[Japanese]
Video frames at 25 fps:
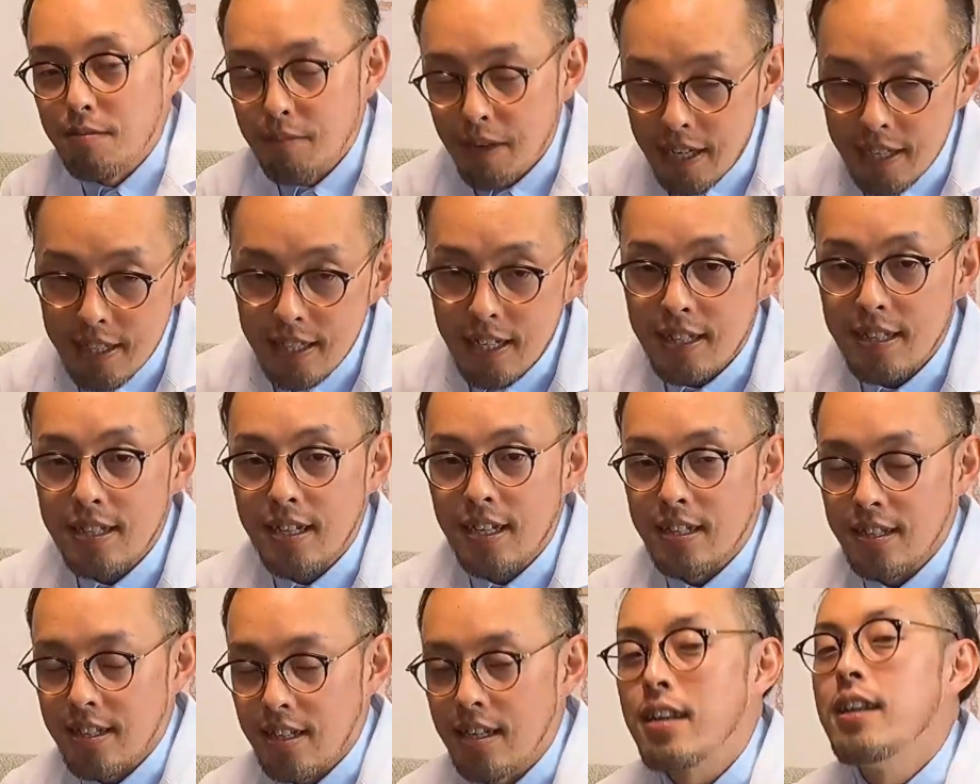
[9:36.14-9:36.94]
と巻いていっ
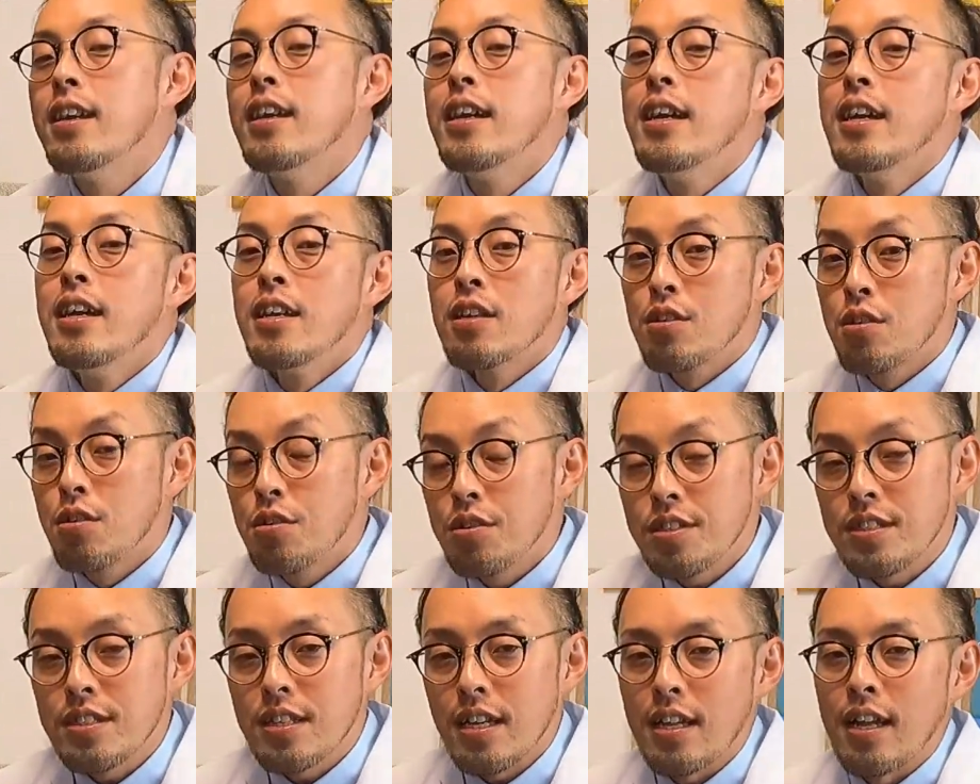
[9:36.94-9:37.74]
たんやってそ
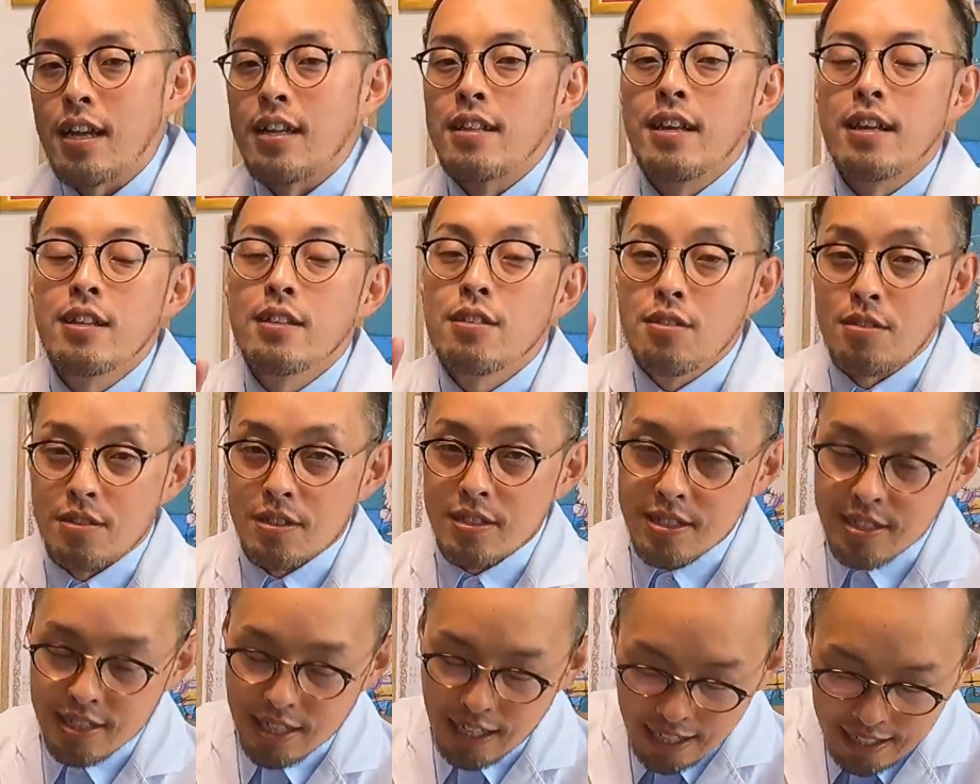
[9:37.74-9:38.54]
うしたらなんと
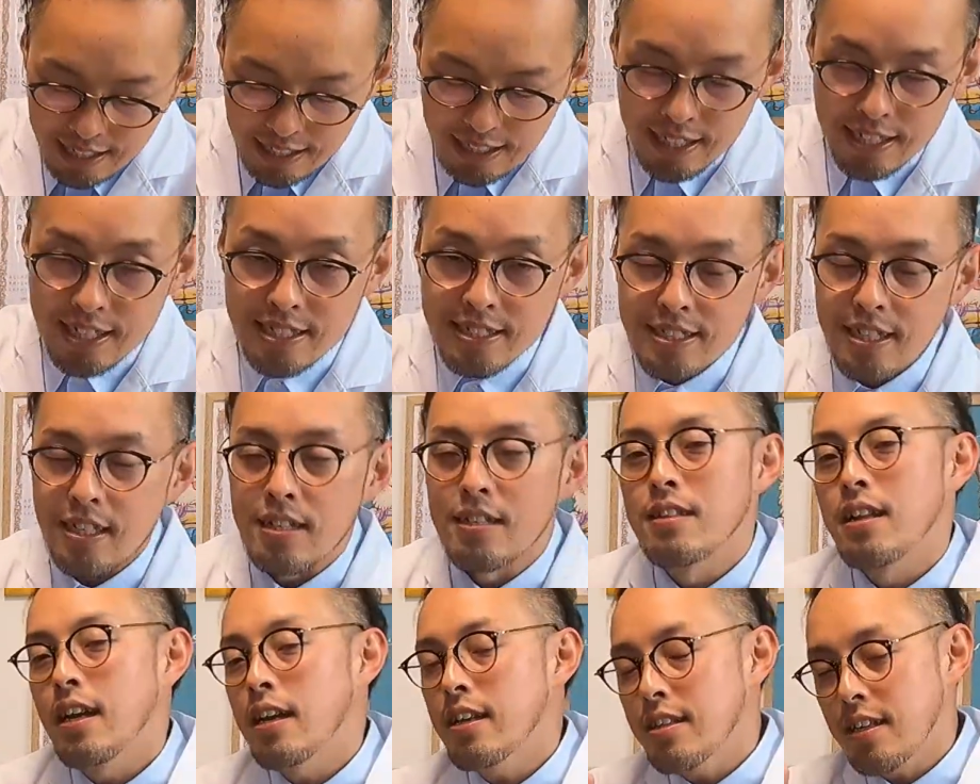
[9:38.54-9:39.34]
3ヶ月
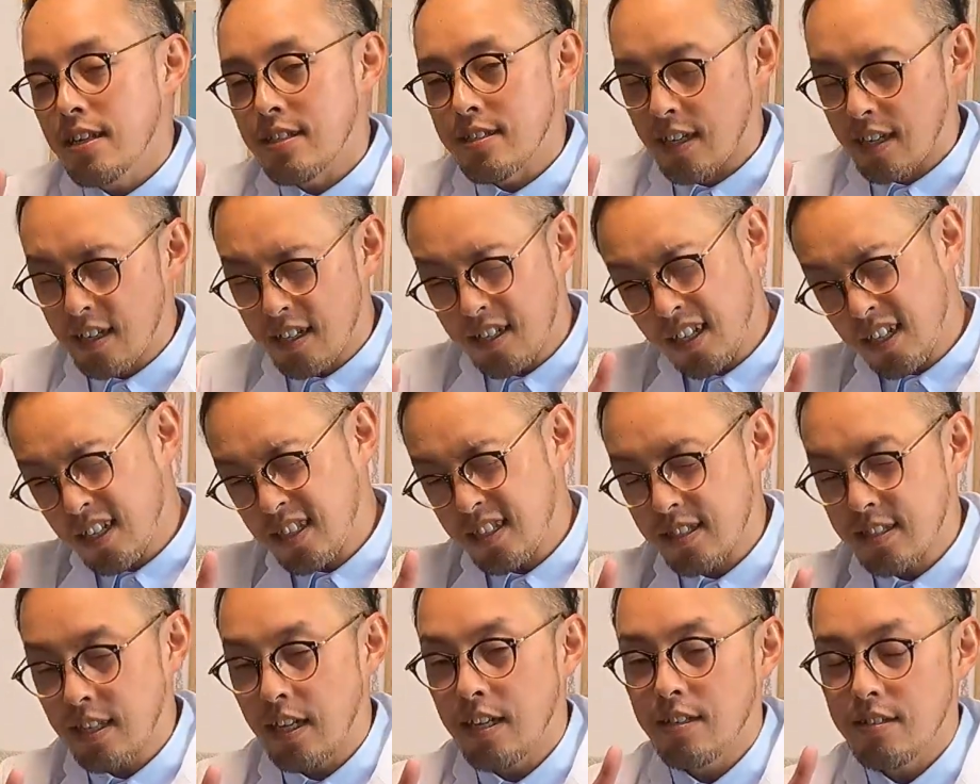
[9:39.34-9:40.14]
間大体3ヶ
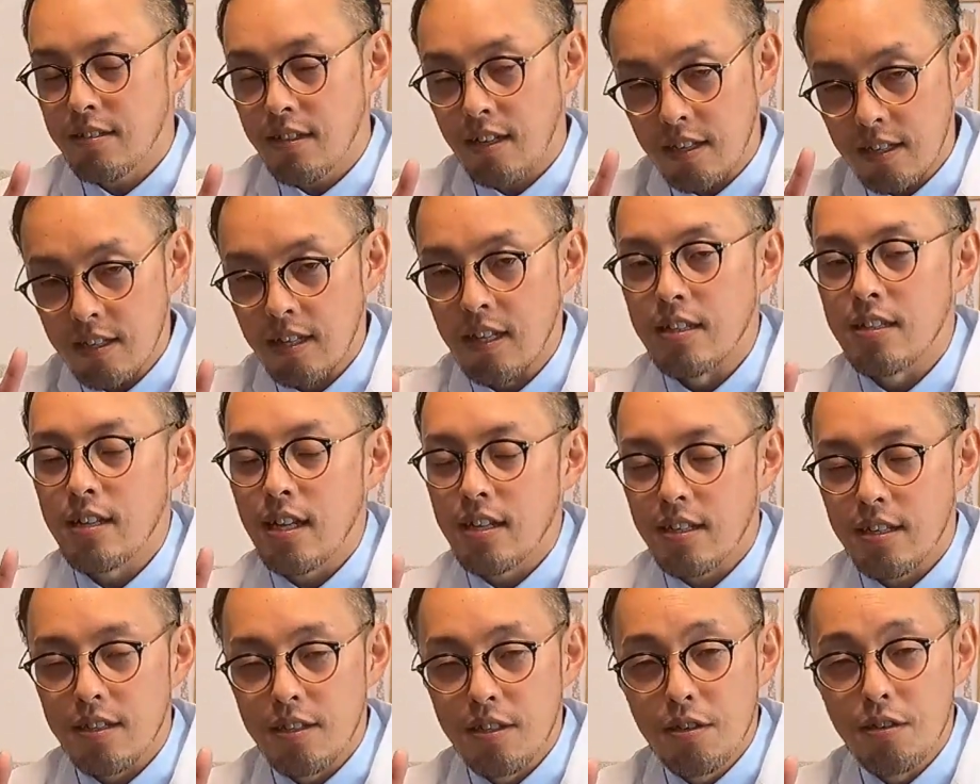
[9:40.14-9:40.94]
月間ぐらいね
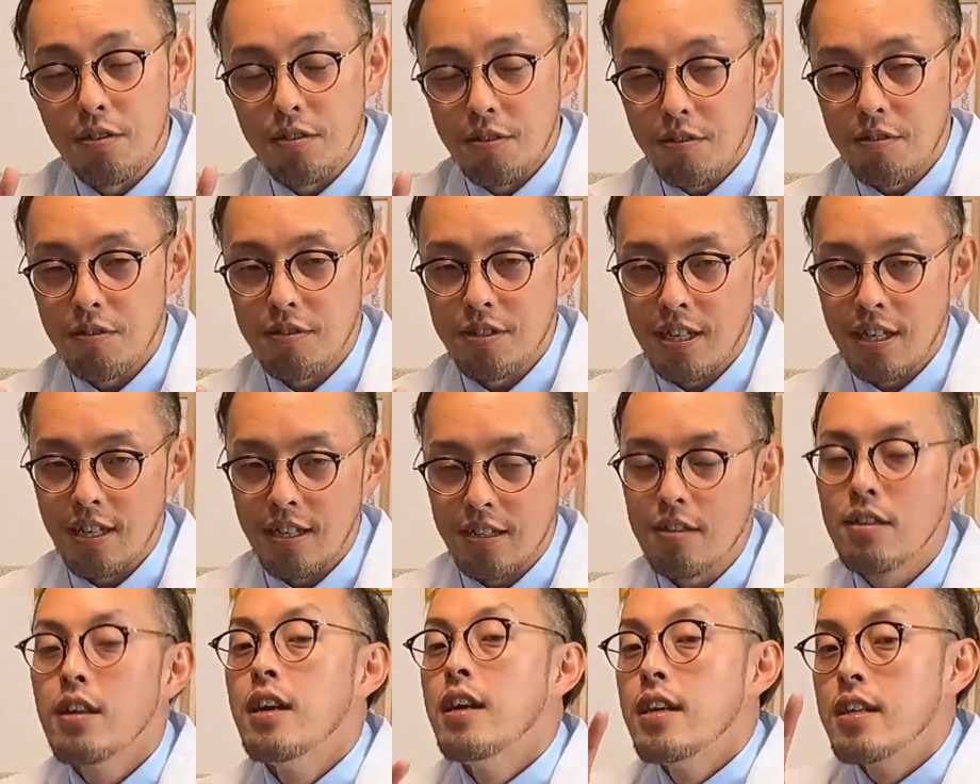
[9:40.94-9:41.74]
大体匂い残ったんや
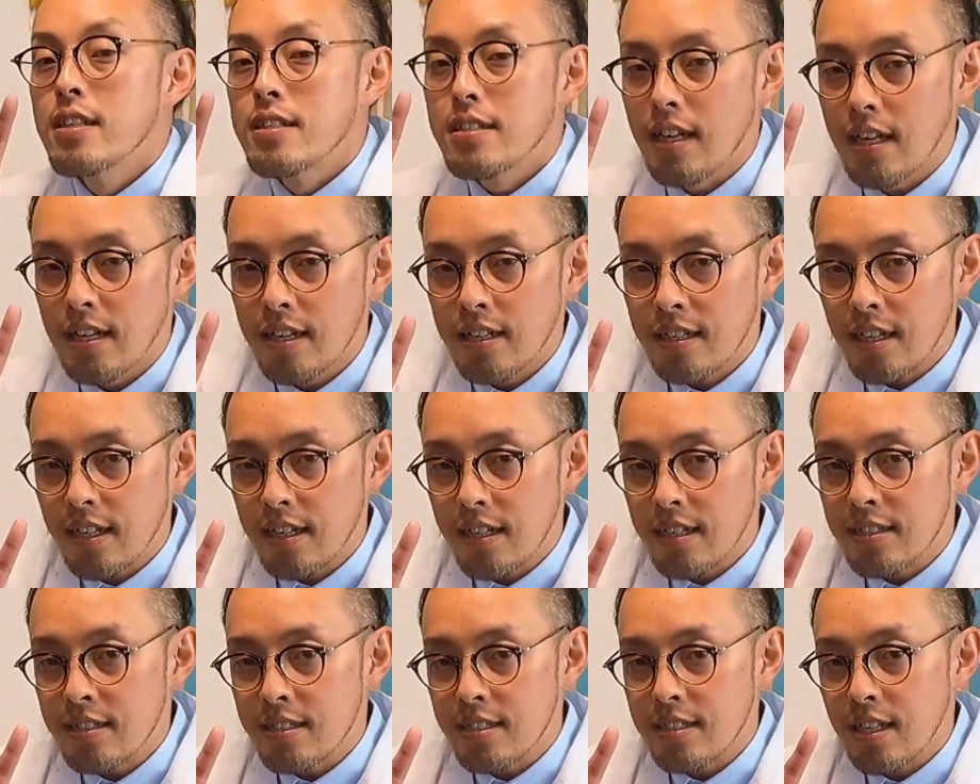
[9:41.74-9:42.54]
けど3
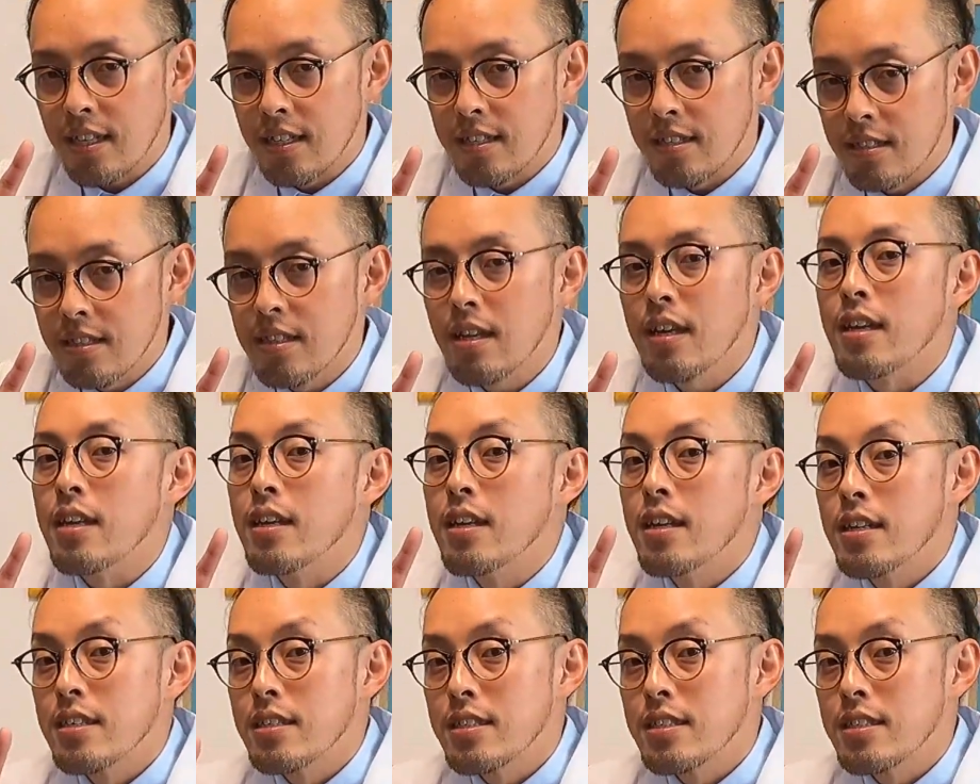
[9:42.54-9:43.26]
ヶ月間で